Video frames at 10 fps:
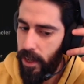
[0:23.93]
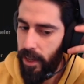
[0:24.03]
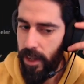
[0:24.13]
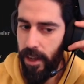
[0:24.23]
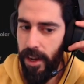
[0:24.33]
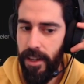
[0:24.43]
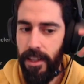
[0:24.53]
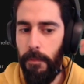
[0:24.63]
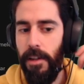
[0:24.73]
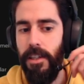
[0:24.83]
e, elde
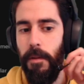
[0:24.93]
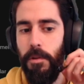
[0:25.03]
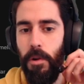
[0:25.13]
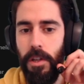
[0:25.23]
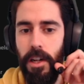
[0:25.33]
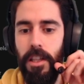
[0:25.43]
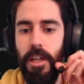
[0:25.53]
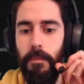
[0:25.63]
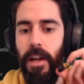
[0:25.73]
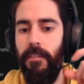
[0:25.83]
edebileceğimiz özel
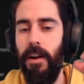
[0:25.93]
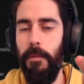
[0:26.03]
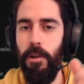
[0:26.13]
indirimler var.